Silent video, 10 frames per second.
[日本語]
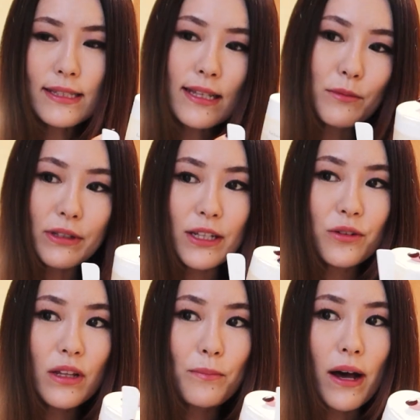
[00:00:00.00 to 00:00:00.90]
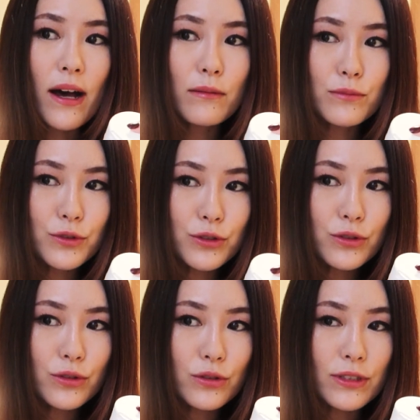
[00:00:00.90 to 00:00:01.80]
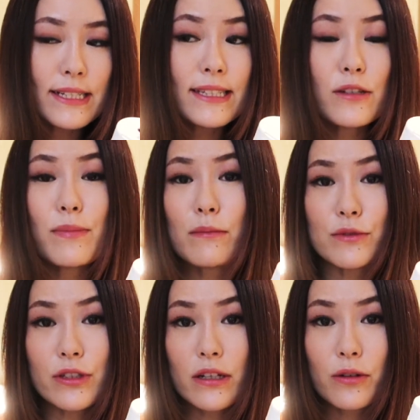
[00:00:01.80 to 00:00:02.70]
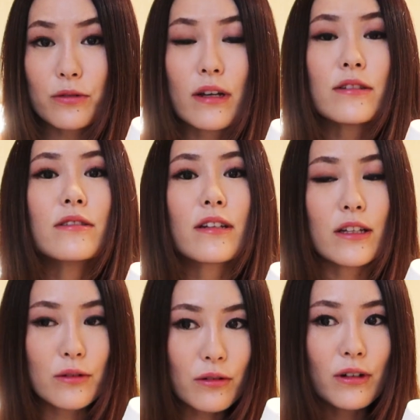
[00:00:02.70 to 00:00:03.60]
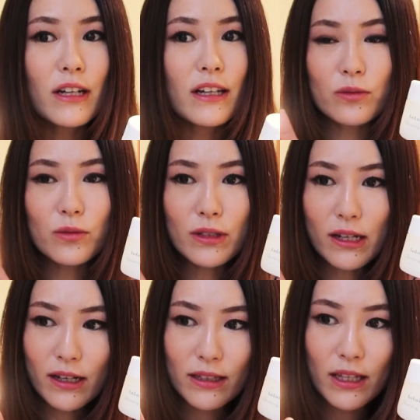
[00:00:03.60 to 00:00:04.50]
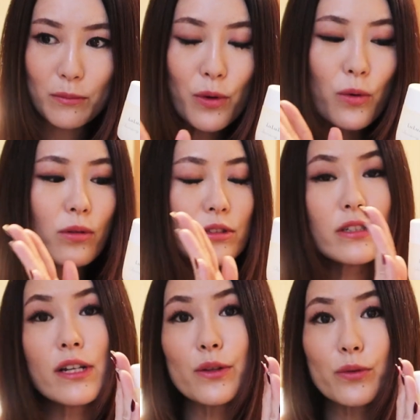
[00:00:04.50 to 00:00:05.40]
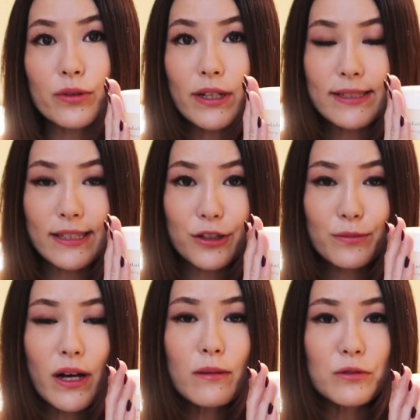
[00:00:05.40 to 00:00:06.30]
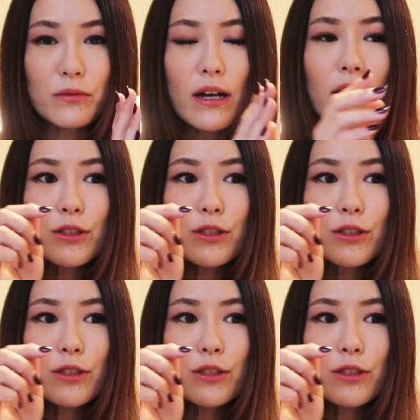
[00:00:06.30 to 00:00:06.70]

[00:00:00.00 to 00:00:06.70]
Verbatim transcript: 以前にもねいろんなバームクレンジングバーム使ったことあるんだけどその中でもこちらのクレンジングバームは